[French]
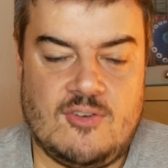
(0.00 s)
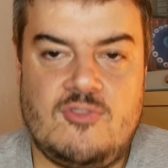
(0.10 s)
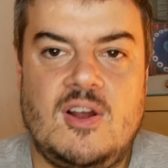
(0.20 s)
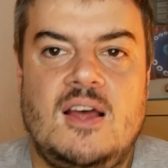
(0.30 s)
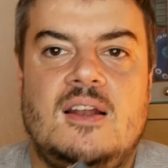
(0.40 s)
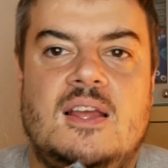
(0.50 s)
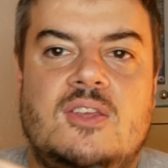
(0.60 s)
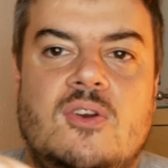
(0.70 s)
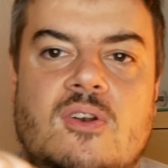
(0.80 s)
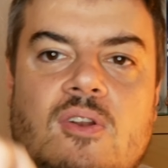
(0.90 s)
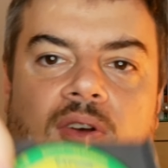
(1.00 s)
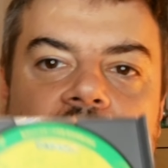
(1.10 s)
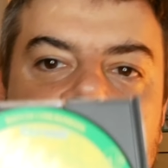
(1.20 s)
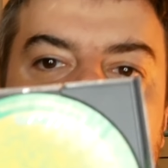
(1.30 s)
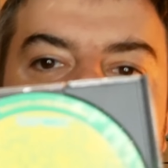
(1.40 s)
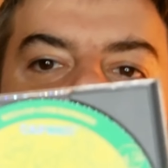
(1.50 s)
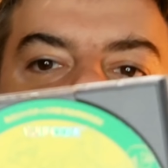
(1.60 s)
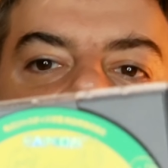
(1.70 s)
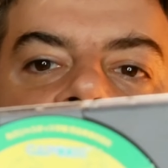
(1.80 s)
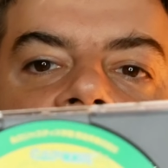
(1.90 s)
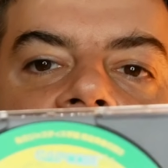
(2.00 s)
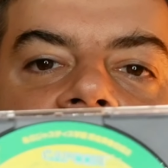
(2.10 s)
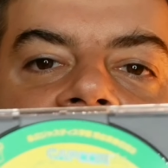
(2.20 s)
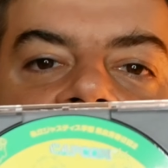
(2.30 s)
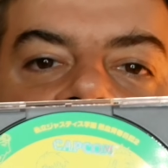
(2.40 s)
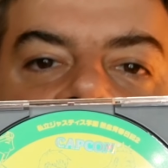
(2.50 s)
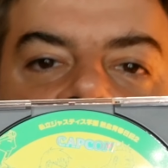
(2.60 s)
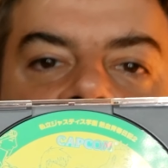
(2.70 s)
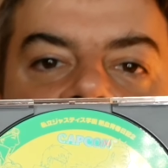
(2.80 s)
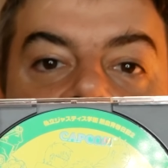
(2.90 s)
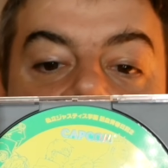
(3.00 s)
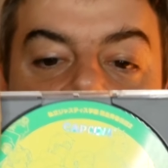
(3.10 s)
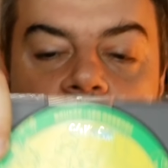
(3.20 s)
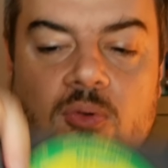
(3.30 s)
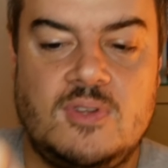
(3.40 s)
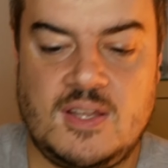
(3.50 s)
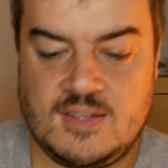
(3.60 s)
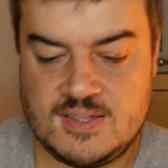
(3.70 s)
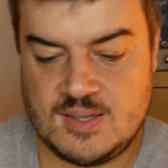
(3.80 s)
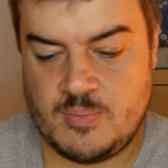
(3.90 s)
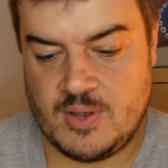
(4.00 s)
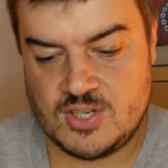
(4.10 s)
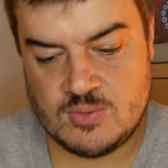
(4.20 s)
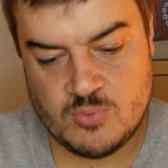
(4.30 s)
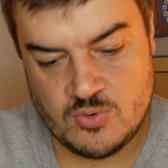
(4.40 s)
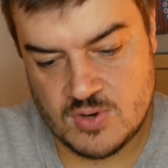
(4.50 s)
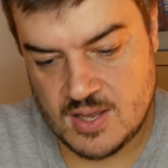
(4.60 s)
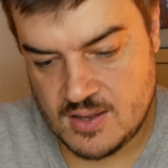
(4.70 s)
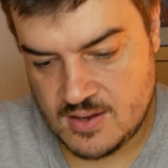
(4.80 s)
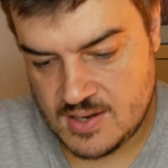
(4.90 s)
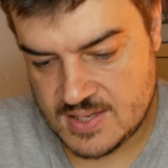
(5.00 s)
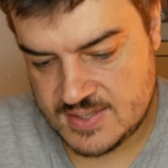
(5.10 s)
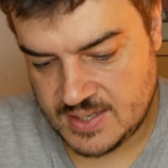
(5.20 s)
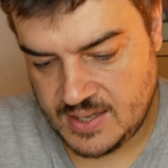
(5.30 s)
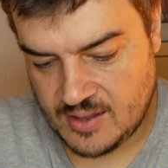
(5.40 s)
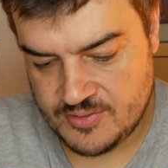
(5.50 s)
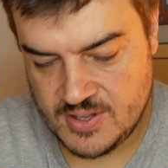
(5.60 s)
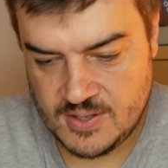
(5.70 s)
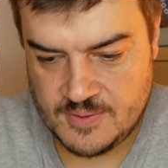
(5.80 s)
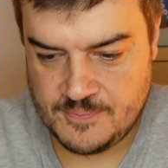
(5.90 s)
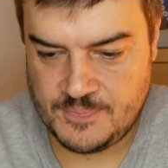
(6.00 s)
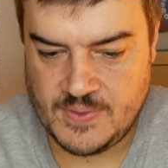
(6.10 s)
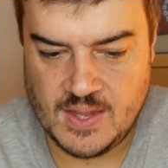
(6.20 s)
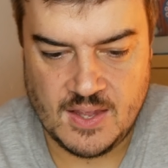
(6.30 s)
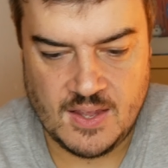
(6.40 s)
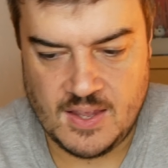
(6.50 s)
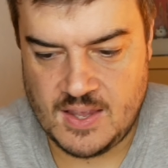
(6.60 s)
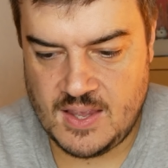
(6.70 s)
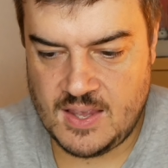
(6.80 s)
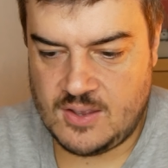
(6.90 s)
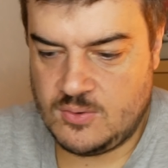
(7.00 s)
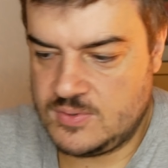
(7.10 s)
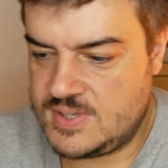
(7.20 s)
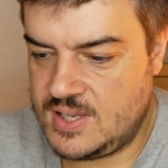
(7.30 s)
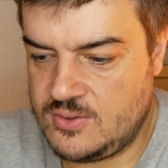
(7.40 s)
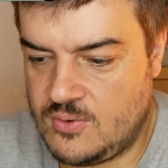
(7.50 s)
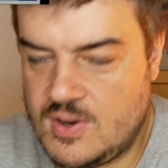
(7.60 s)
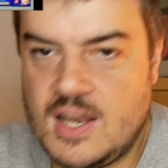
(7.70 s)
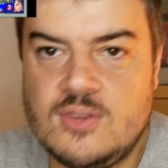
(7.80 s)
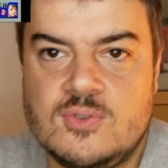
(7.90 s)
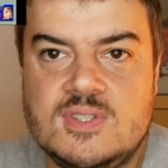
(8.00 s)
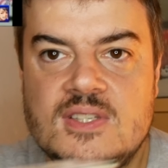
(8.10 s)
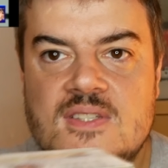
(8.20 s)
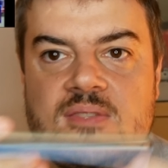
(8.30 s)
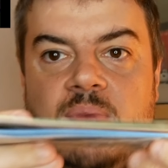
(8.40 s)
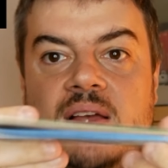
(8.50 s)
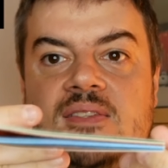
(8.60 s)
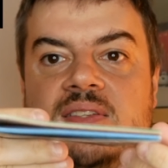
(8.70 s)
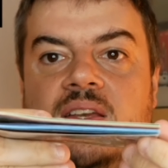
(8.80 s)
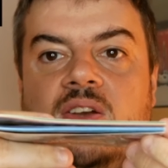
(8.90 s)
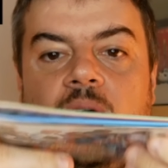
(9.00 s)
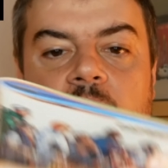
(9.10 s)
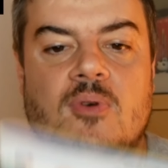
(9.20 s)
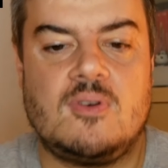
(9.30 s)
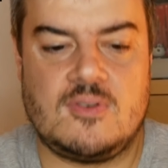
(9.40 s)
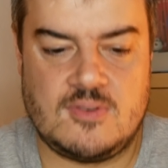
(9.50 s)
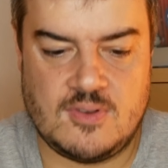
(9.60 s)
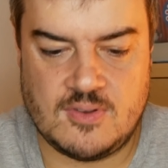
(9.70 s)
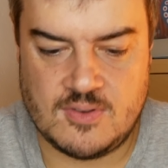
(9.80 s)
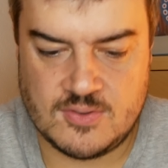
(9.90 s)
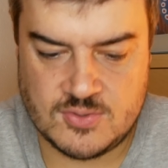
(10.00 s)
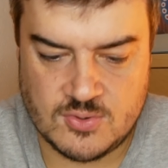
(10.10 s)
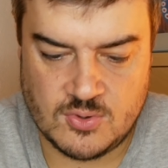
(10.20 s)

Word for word: Voilà la gueule du euh, CD qui est vraiment très très sympa. J'aime beaucoup la, sérigraphie. Et concernant la notice, bah, c'est comme euh, ce